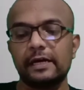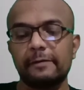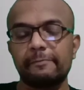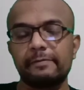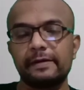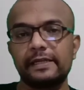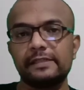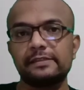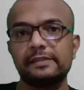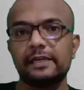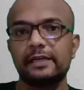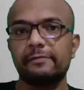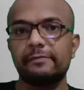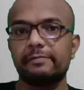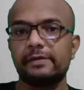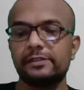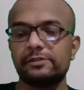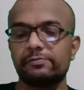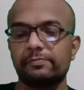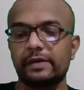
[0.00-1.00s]
अपने
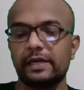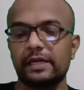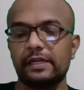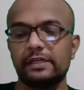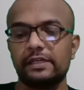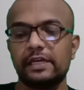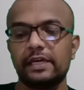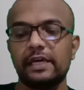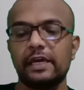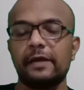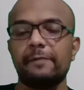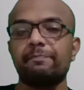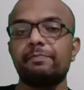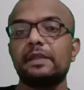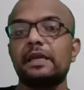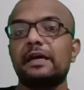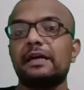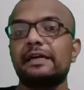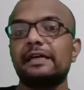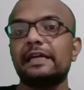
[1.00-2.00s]
सिलेबस में है ठीक है
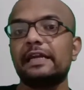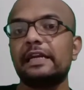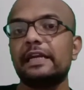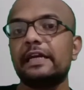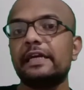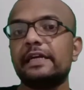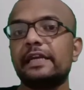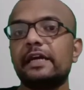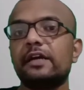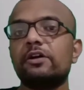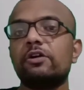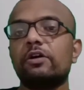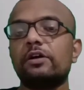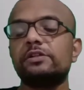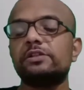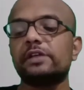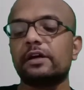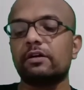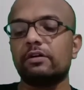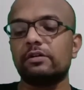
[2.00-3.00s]
डिलीटेड
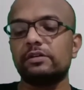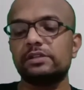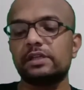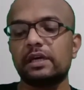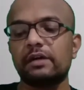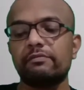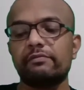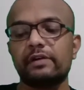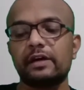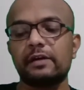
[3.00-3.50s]
कौन से कौन से 1.12,